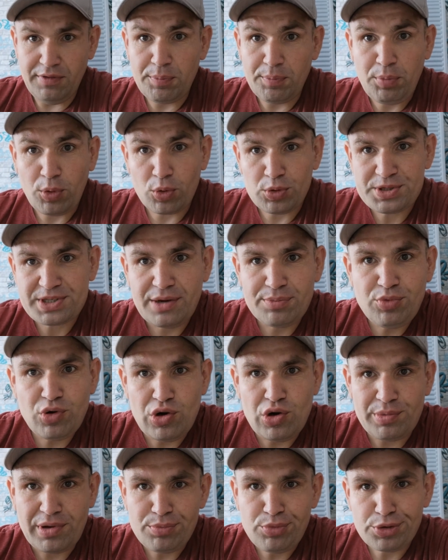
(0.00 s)
Вопрос к
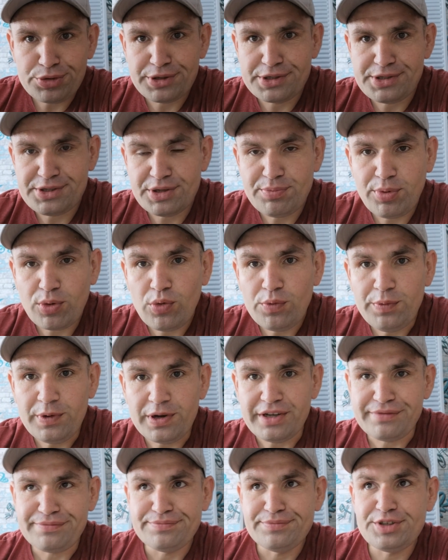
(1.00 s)
обоим. Работать не
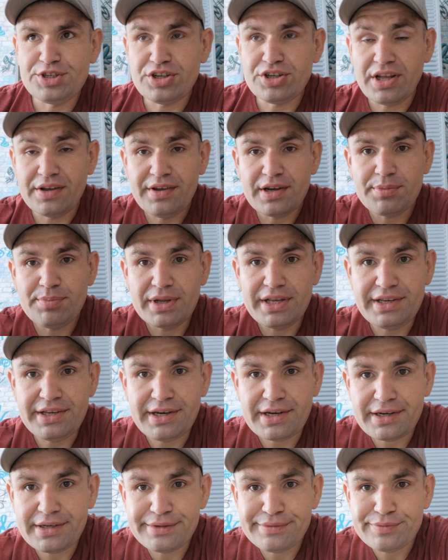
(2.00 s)
пробовали. Человек
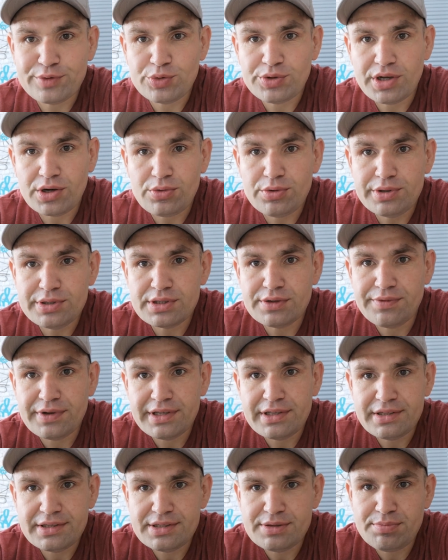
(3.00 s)
приехал, он находится в
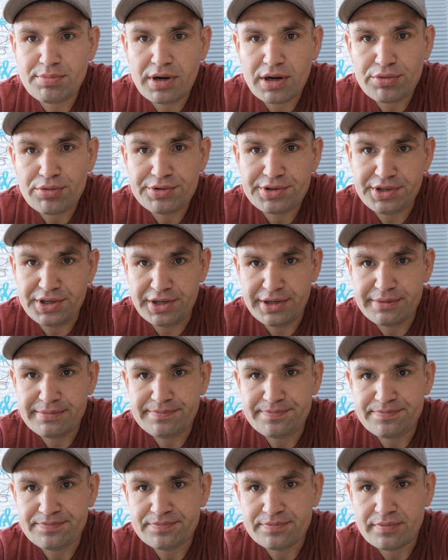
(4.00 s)
Фридланде пару
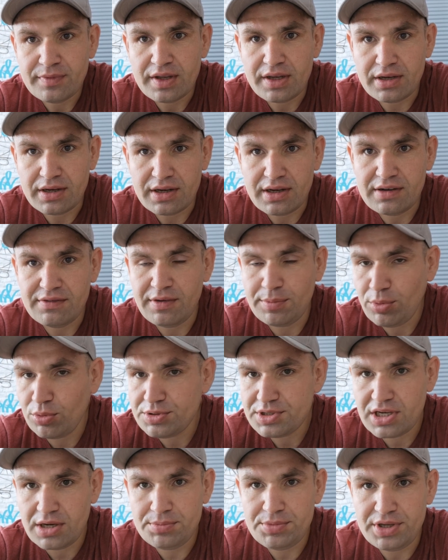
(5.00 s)
дней.
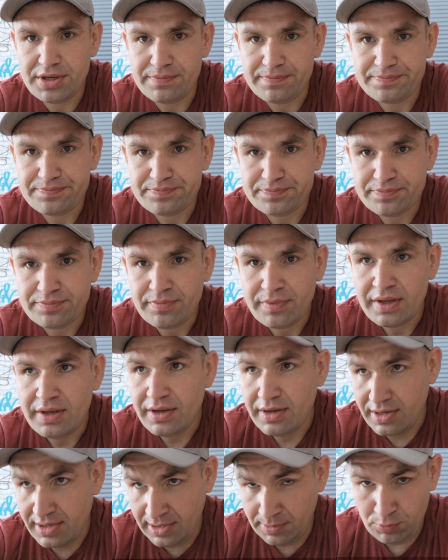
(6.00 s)
Вопрос ко мне.
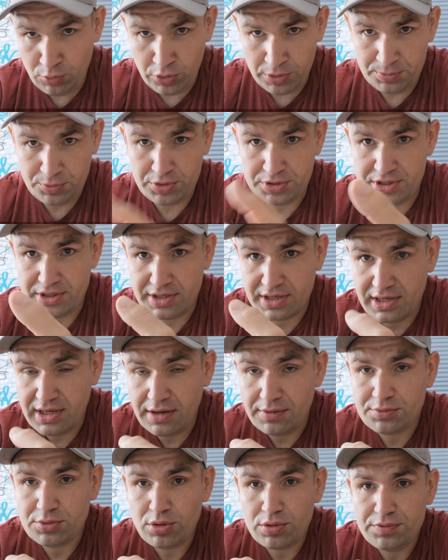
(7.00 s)
К обоим, то есть это к
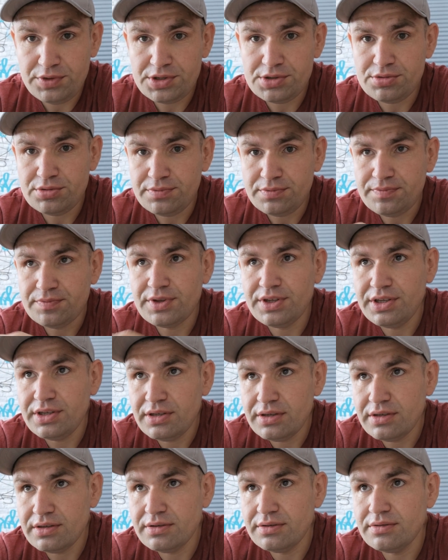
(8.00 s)
автору видео
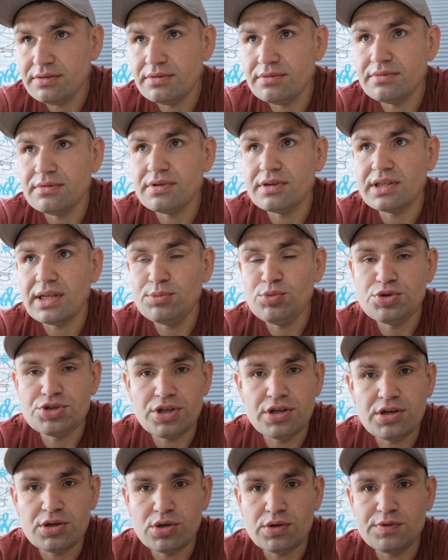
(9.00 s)
и к тому
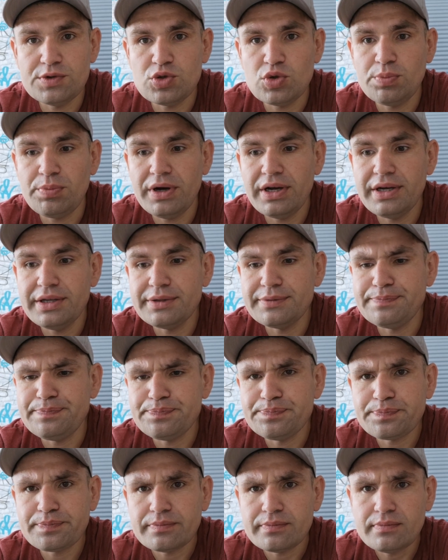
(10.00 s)
человеку, кто выступает
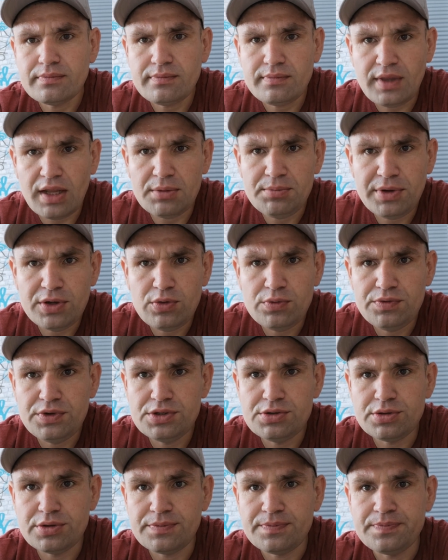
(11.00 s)
в моем
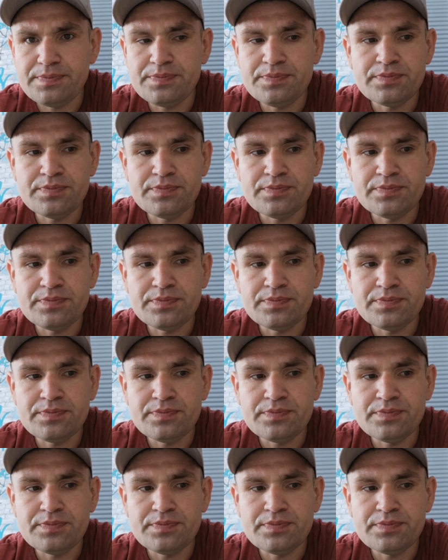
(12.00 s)
видео.